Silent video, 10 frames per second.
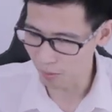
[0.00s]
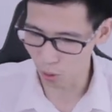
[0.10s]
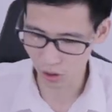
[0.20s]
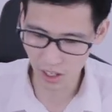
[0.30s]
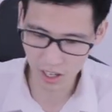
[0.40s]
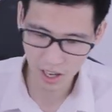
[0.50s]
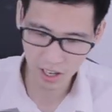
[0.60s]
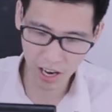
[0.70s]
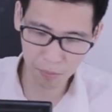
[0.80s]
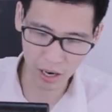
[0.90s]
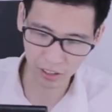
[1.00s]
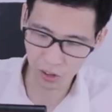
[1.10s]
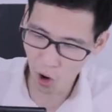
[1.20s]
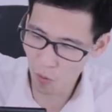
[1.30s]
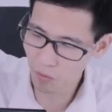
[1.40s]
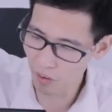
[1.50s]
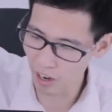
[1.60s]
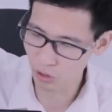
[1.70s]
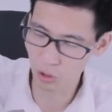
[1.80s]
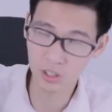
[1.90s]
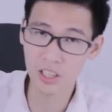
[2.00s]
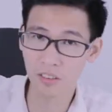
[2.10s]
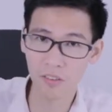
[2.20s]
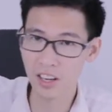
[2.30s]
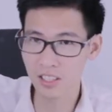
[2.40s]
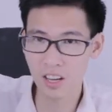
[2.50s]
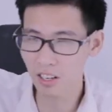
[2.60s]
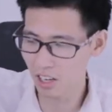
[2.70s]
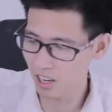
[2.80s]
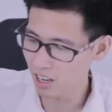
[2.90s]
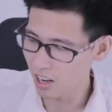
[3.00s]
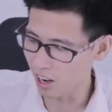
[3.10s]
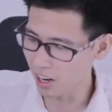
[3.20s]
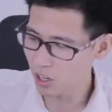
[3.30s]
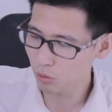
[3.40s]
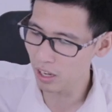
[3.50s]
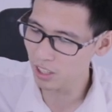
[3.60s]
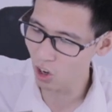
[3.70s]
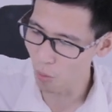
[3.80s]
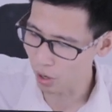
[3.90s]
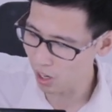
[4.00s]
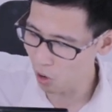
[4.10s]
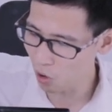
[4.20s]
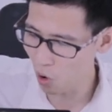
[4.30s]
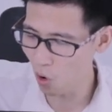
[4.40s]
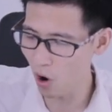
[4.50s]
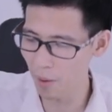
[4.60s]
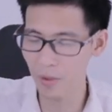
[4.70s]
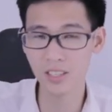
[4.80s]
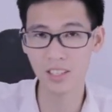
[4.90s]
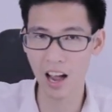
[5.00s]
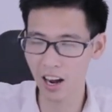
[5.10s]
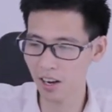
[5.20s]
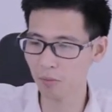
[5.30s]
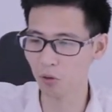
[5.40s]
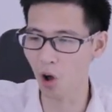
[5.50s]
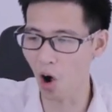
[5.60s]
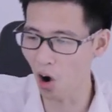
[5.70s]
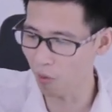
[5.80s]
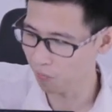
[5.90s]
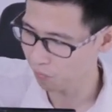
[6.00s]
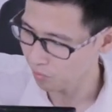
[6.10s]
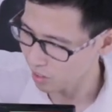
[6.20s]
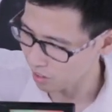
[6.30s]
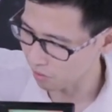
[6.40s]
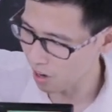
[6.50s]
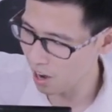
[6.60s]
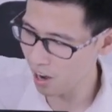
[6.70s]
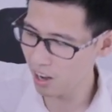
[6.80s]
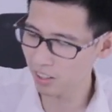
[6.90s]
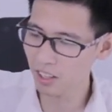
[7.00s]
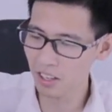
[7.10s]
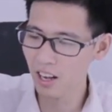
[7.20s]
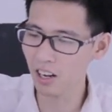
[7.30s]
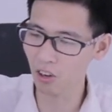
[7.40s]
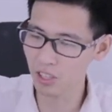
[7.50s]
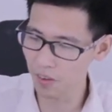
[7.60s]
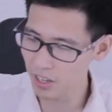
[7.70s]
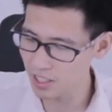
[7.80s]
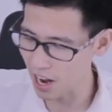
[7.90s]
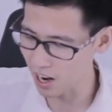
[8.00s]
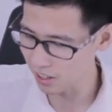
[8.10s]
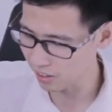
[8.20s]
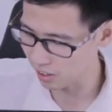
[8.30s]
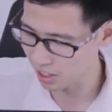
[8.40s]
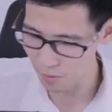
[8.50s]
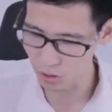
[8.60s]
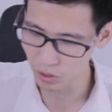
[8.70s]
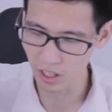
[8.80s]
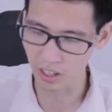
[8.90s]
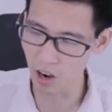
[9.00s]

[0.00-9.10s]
một cái nắp bằng nhôm và chúng nó sẽ được phay xước đi ở đây chúng ta sẽ có một cái logo MSI màu đỏ và tất nhiên là nó sẽ phát sáng khi mà chúng ta khởi